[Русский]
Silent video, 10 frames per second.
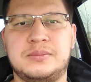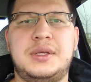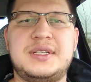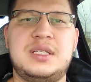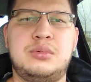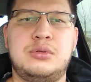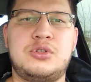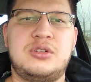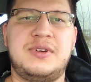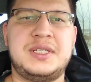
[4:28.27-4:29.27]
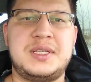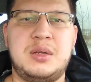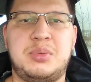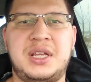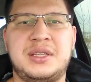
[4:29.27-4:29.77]
Если будущий
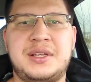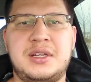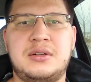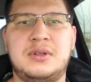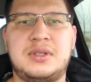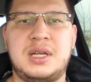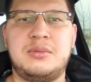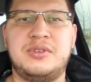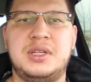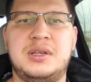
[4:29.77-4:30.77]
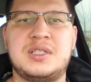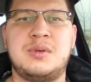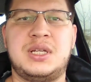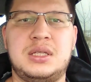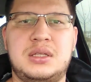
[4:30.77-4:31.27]
водитель проигнорировал требования
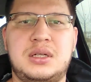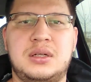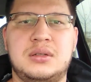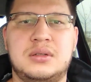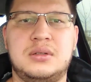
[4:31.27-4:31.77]
экзаменатора,